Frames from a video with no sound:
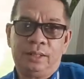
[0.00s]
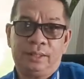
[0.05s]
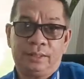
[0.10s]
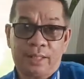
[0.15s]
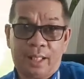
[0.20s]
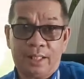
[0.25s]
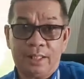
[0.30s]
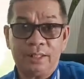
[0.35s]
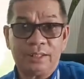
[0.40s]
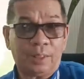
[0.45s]

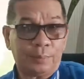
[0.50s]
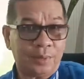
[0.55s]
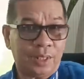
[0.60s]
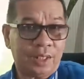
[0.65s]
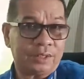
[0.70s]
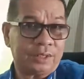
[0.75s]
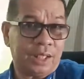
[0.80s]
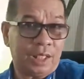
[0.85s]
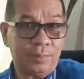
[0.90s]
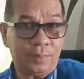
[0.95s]
Sadil tapi
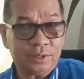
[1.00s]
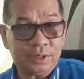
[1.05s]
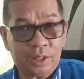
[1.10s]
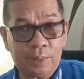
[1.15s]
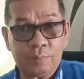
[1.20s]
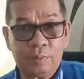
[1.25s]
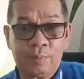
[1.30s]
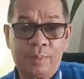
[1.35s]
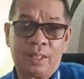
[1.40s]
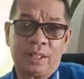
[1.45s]
STY masih
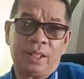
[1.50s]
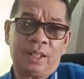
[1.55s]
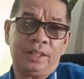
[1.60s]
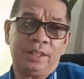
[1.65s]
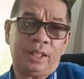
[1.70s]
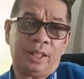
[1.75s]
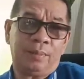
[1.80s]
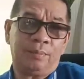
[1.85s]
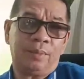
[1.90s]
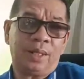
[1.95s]
tetap memanggil
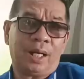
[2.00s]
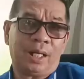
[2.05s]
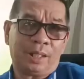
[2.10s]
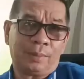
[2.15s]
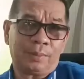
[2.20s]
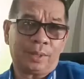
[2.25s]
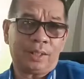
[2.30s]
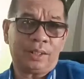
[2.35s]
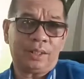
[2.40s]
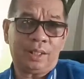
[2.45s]
dia,
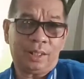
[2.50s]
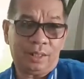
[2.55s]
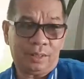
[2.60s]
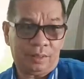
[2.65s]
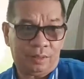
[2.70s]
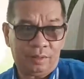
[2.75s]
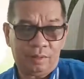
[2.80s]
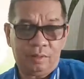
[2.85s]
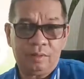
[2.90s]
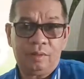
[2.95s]
mengharapkan
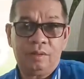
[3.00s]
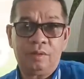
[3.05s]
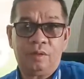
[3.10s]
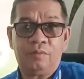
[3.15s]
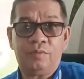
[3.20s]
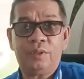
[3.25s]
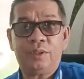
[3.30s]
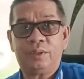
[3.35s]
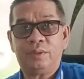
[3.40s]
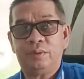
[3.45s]
dia
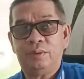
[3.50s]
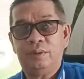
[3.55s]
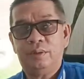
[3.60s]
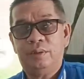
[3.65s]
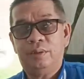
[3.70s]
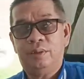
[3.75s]
fit.